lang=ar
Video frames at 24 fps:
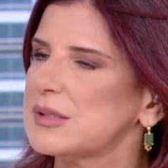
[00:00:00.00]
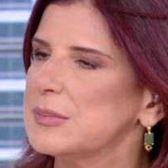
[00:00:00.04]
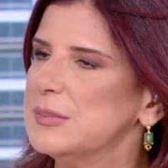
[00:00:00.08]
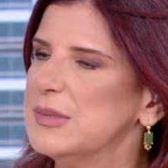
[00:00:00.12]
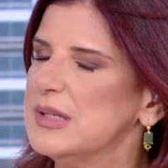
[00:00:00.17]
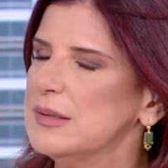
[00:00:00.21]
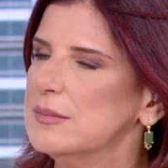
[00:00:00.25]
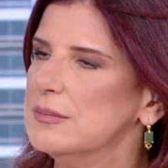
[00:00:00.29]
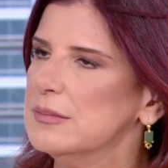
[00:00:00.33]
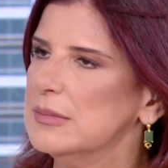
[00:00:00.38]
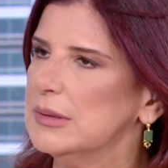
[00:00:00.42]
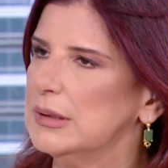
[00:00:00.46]

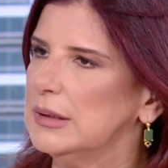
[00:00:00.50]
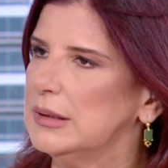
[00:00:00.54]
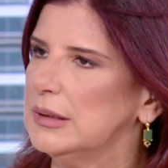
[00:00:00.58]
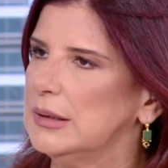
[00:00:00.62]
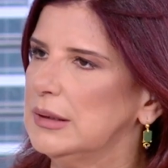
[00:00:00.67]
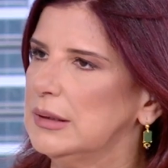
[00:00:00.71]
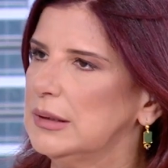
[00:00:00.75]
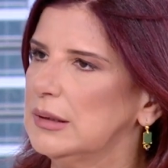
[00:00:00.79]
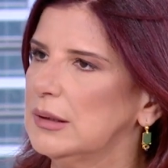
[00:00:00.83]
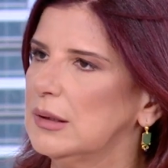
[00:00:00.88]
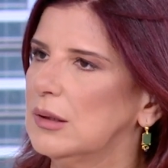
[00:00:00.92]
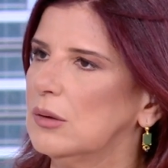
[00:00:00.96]
تصميم
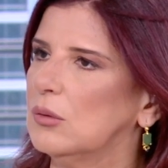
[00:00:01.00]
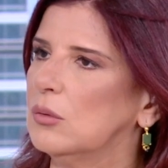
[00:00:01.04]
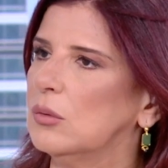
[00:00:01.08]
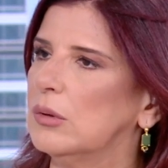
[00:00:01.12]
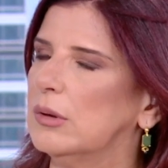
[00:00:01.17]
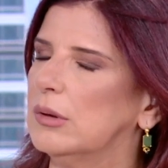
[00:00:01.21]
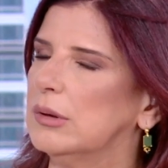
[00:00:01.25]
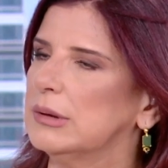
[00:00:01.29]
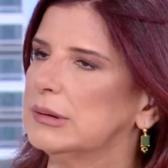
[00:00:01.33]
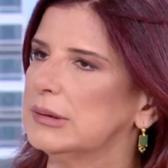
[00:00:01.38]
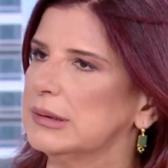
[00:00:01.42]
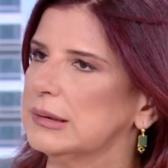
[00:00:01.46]

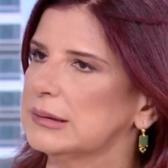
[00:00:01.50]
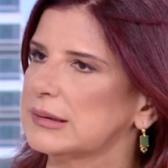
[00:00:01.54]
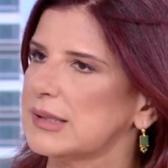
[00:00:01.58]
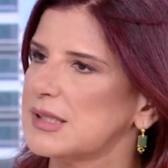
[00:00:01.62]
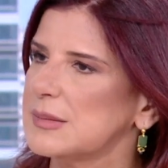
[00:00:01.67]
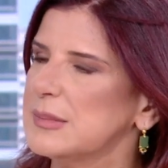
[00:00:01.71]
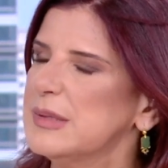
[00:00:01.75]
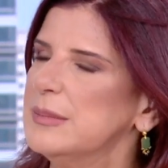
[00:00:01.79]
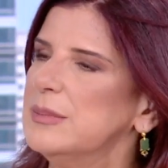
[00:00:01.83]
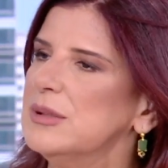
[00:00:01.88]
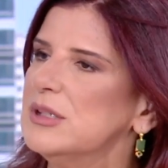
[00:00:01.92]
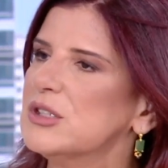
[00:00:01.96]

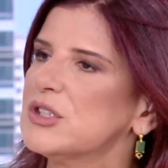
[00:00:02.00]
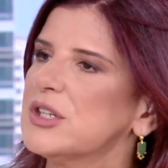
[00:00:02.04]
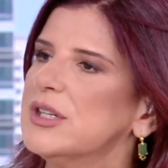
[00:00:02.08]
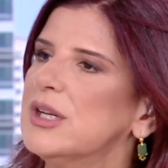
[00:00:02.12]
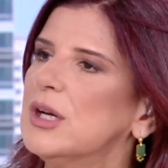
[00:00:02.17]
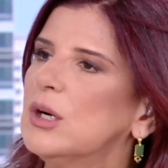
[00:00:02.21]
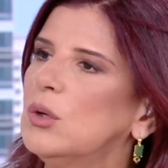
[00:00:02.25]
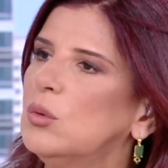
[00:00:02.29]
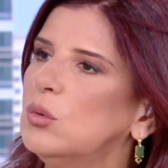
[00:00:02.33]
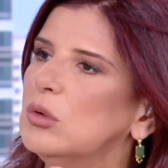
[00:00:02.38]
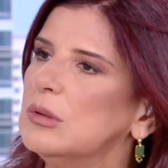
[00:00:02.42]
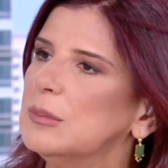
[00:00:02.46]
تصميم
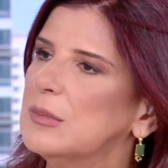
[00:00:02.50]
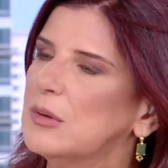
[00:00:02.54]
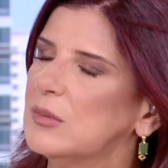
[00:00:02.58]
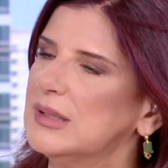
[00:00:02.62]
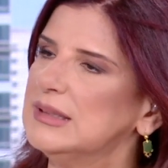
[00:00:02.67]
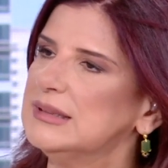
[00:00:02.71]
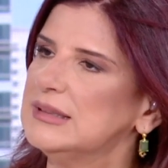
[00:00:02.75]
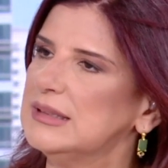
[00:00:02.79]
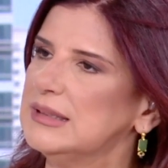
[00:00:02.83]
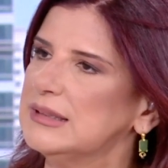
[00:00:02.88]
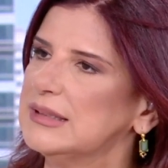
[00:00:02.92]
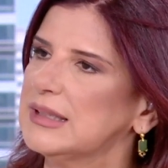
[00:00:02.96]
الجناح
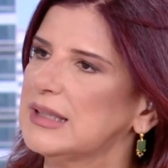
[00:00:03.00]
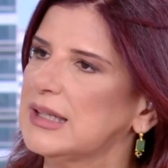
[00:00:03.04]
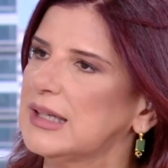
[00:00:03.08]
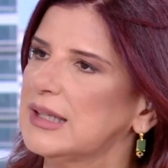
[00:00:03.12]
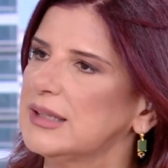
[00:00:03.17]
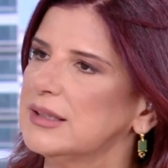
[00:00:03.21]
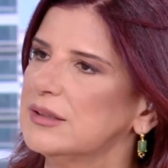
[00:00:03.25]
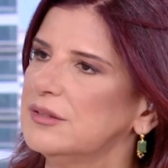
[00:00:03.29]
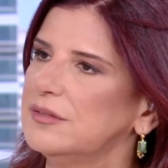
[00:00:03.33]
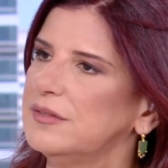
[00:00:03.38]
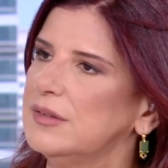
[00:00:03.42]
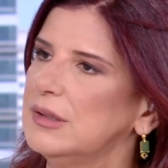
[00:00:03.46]
والمواد اللي
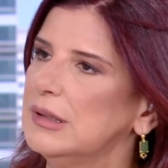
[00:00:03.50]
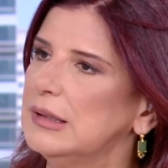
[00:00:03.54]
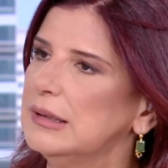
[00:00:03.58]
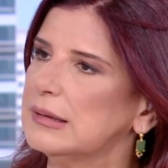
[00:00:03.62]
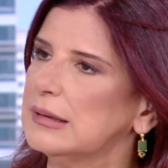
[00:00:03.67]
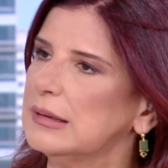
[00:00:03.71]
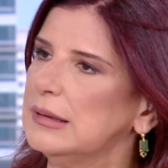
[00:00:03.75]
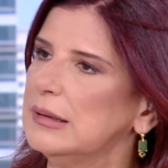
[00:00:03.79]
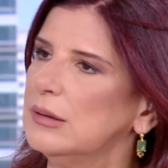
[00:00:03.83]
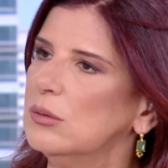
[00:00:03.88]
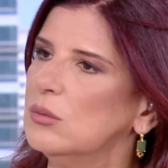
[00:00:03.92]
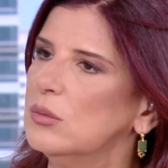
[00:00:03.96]
دخلت فيه
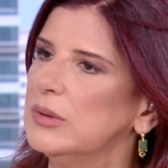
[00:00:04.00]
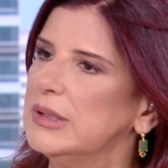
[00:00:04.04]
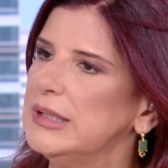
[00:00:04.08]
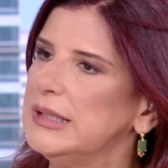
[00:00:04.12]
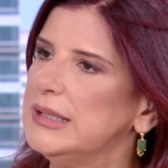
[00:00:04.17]
قلت لي